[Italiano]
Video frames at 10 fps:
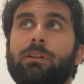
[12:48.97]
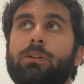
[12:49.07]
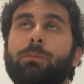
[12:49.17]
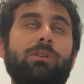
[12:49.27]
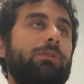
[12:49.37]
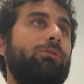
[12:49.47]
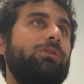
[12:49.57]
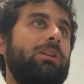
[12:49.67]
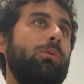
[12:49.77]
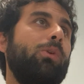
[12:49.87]
come se
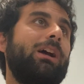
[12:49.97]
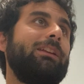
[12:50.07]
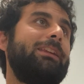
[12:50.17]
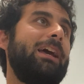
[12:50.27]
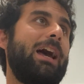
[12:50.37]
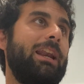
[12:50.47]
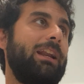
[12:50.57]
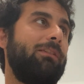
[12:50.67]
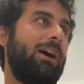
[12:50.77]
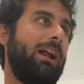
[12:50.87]
fossero in un cantiere
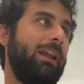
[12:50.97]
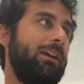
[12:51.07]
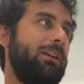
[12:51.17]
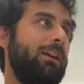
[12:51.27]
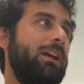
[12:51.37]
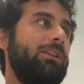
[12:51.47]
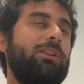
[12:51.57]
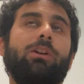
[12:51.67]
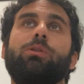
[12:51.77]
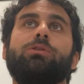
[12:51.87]
navale e
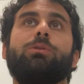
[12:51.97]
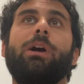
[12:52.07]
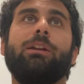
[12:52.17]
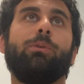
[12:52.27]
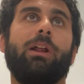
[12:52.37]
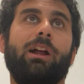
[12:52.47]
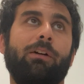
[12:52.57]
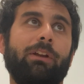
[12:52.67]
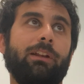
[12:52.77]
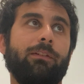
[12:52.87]
stanno costruendo una
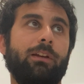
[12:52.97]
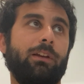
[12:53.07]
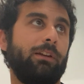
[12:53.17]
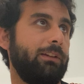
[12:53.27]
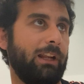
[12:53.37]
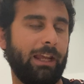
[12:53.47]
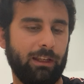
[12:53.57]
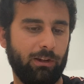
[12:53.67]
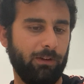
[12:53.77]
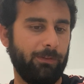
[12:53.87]
nave di
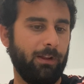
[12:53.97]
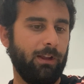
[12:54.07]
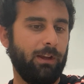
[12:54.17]
legno